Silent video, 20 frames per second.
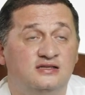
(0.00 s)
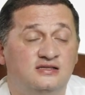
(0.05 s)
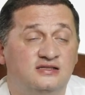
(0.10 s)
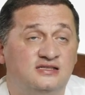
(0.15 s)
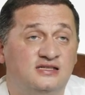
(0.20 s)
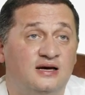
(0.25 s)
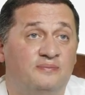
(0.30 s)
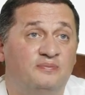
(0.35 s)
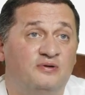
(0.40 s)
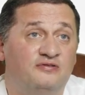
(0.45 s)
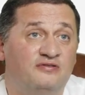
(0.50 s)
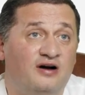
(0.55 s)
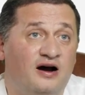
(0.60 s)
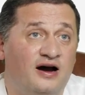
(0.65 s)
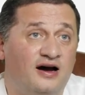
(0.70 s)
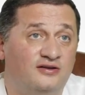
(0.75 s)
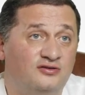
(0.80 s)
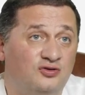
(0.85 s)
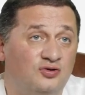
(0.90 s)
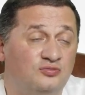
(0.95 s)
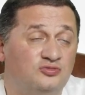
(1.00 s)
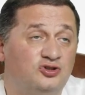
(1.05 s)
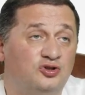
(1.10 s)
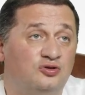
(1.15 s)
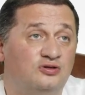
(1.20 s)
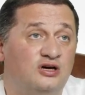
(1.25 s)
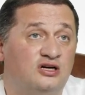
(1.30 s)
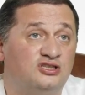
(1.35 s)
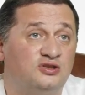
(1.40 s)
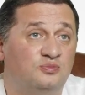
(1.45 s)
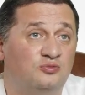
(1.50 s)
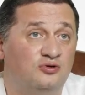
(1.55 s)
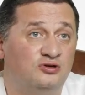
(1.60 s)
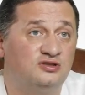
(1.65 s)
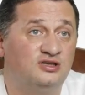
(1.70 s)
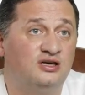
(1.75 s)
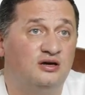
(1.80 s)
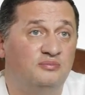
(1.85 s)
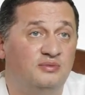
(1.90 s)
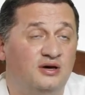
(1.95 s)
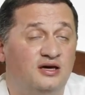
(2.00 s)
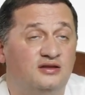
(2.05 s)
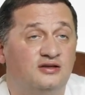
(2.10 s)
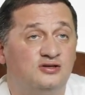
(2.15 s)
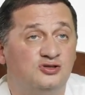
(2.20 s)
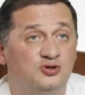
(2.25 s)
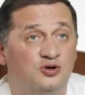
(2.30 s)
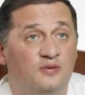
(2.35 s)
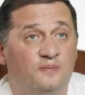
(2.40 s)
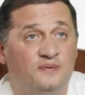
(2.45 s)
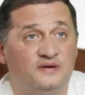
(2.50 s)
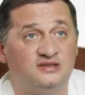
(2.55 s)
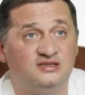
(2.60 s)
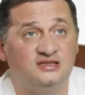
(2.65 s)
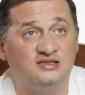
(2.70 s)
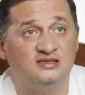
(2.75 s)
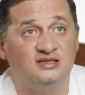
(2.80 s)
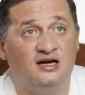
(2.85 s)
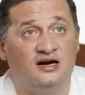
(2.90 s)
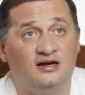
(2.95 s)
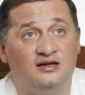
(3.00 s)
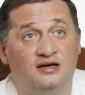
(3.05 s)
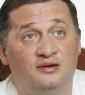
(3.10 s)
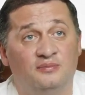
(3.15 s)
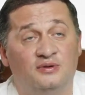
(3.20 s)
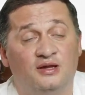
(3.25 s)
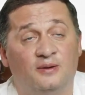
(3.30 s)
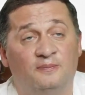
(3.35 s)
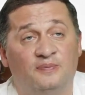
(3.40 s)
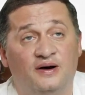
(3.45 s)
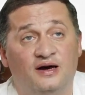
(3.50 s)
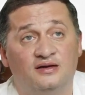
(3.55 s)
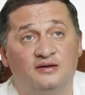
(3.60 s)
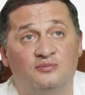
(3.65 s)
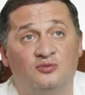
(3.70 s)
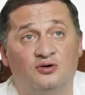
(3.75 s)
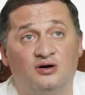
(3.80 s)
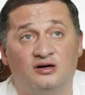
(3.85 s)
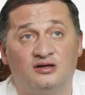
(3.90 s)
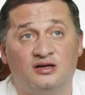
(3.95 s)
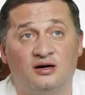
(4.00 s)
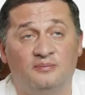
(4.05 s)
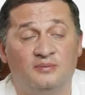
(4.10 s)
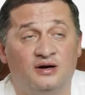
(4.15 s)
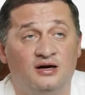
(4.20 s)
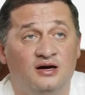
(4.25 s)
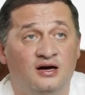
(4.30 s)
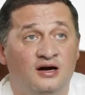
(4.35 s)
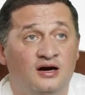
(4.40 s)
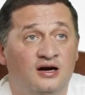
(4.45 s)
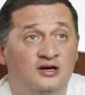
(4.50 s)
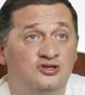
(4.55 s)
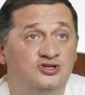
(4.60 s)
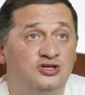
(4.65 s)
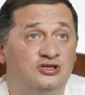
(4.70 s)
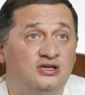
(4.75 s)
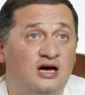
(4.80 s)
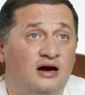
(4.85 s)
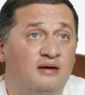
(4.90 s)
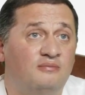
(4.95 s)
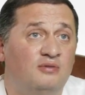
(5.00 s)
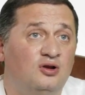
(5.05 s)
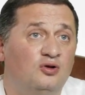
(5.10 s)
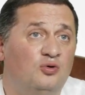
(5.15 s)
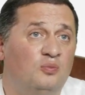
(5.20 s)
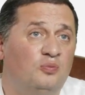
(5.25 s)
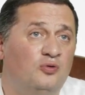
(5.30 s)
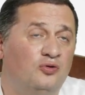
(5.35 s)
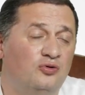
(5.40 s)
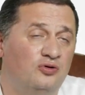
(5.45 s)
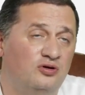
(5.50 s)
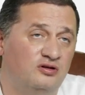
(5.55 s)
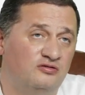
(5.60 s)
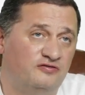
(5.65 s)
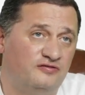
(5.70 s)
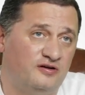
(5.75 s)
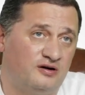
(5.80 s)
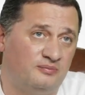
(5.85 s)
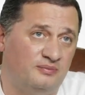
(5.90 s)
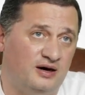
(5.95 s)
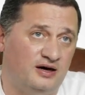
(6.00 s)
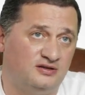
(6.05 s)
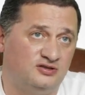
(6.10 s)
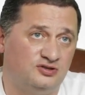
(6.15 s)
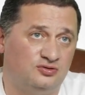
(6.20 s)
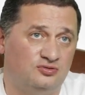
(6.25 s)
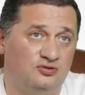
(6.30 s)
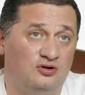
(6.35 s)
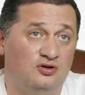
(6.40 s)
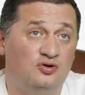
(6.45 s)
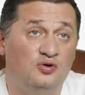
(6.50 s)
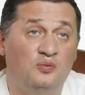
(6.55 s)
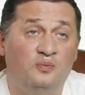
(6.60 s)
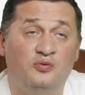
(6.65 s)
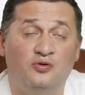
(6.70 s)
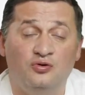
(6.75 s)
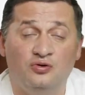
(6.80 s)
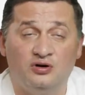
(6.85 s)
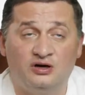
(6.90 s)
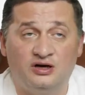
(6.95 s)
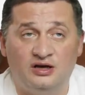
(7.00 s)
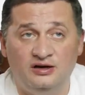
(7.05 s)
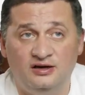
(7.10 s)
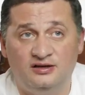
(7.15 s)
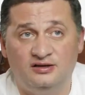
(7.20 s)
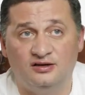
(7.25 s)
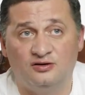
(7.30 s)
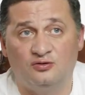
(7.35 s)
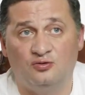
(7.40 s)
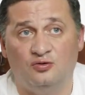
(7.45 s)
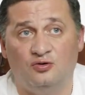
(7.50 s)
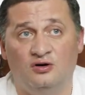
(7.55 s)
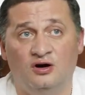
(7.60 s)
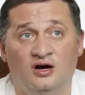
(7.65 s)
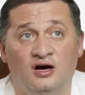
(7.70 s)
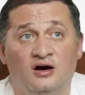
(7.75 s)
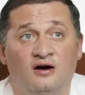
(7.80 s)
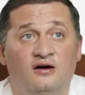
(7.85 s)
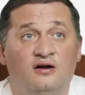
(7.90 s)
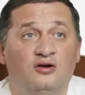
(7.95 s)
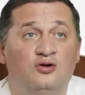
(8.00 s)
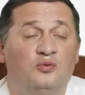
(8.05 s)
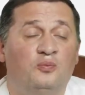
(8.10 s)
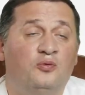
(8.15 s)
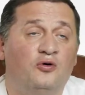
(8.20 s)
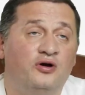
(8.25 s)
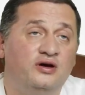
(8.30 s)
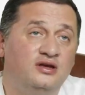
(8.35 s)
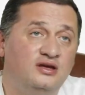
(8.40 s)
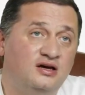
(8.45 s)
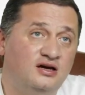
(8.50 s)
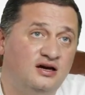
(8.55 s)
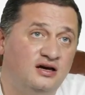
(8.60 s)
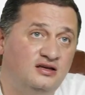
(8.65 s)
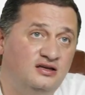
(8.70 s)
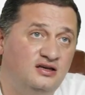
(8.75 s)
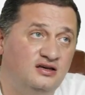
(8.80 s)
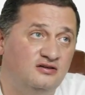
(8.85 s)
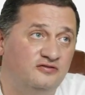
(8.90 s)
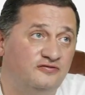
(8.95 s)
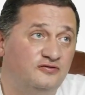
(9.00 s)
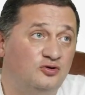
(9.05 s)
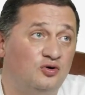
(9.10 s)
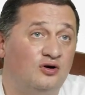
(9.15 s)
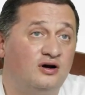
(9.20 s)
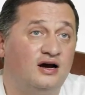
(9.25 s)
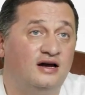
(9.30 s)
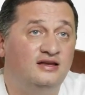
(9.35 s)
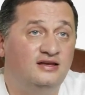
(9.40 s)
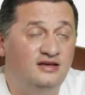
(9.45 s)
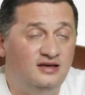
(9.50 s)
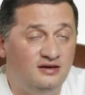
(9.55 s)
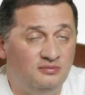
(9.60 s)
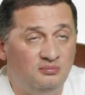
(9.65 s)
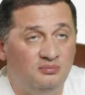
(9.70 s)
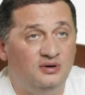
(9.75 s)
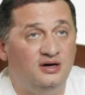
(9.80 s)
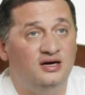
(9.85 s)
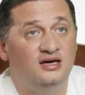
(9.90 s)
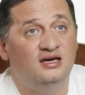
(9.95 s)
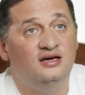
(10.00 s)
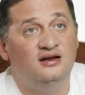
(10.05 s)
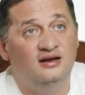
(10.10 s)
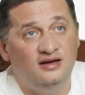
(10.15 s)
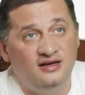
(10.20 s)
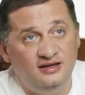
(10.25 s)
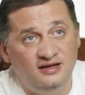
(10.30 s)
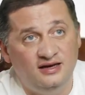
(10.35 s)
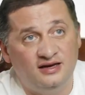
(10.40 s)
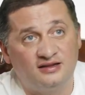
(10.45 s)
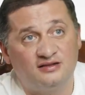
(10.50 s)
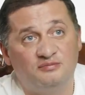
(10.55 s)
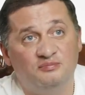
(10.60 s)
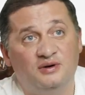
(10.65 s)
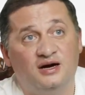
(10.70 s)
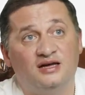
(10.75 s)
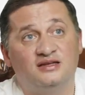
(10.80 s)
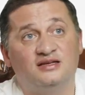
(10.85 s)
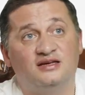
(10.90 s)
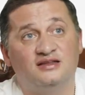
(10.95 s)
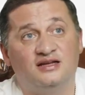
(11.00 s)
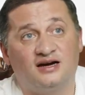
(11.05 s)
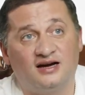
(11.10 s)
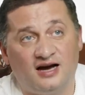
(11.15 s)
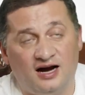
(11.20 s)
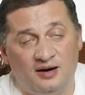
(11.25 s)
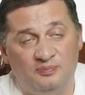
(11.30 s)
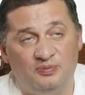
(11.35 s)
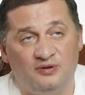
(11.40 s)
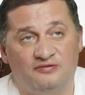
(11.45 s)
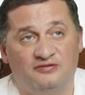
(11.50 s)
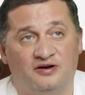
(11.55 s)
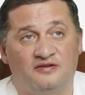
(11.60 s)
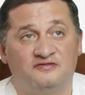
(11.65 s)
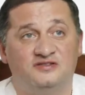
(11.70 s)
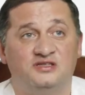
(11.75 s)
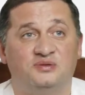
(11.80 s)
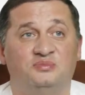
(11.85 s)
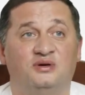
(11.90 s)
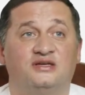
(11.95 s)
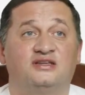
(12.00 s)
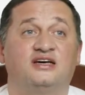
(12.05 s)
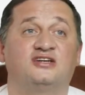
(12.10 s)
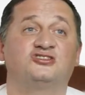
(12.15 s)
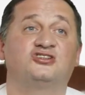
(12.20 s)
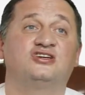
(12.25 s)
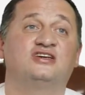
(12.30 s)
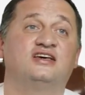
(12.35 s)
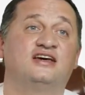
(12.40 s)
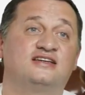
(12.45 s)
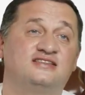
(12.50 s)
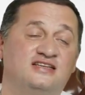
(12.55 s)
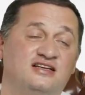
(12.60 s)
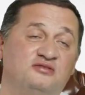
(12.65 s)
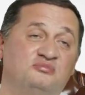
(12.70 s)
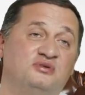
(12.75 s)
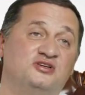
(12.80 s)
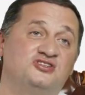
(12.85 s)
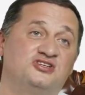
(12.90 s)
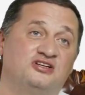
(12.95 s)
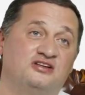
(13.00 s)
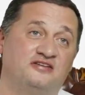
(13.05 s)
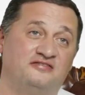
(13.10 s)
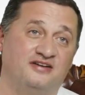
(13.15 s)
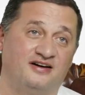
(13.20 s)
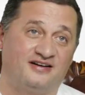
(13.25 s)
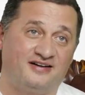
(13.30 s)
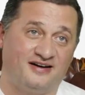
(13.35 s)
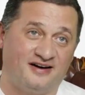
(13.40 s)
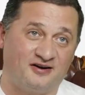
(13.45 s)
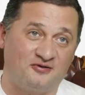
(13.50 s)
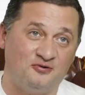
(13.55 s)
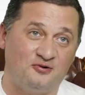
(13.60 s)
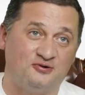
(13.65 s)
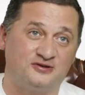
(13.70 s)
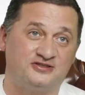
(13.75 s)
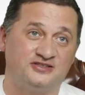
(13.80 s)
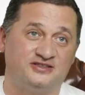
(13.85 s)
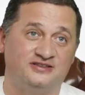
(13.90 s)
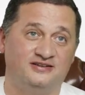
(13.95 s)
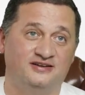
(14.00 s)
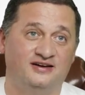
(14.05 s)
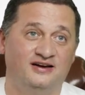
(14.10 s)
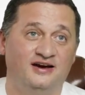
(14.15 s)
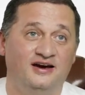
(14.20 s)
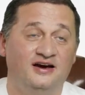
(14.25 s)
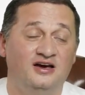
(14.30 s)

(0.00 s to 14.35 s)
забывая о том, что наш мозг имеет еще и подсознание. Именно поэтому, когда мы читаем любую информацию, любую критику, любой негатив, то хотим мы или нет, мы это накапливаем себе, даже если мы человек хороший.